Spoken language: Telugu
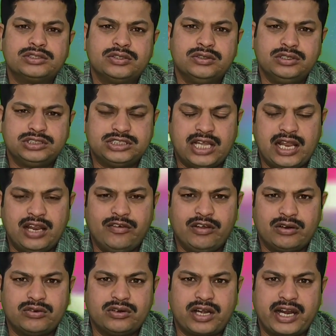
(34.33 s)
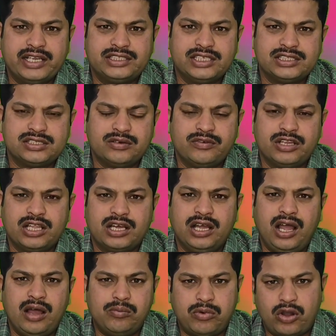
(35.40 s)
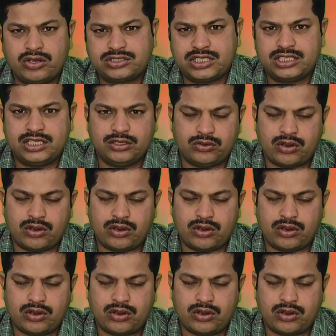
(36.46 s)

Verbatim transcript: సో చాలా వరకు ట్రై చేసిన విధంగా ఆ బాక్స్ అయితే